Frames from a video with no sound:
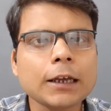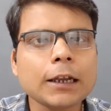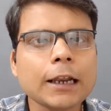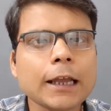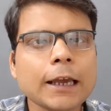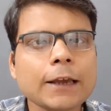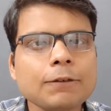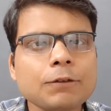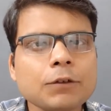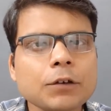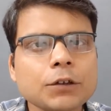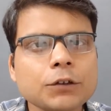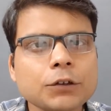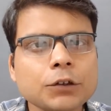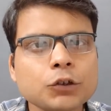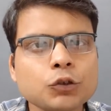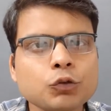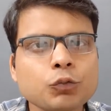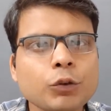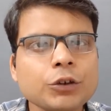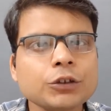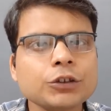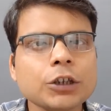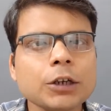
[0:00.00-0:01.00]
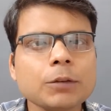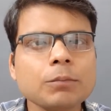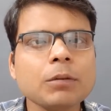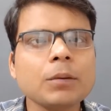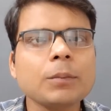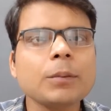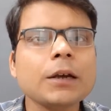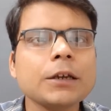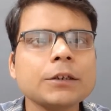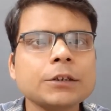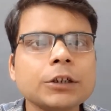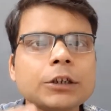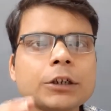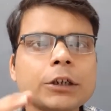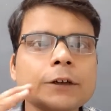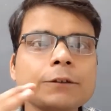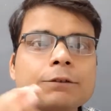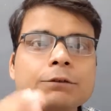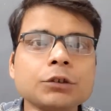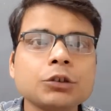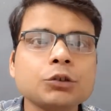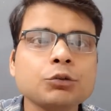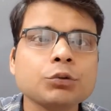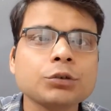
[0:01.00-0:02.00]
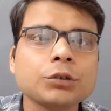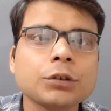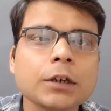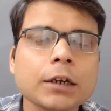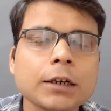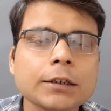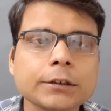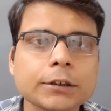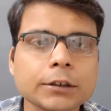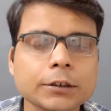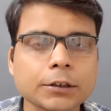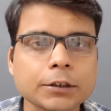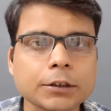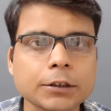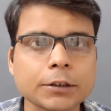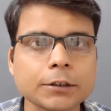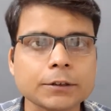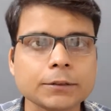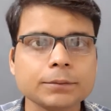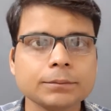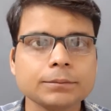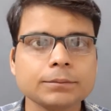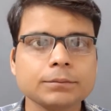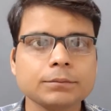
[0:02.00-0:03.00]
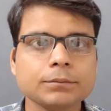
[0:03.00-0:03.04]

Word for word: के लाइफ के सिचुएशन में भी ऐसी टफ सिचुएशन आ सकती हैं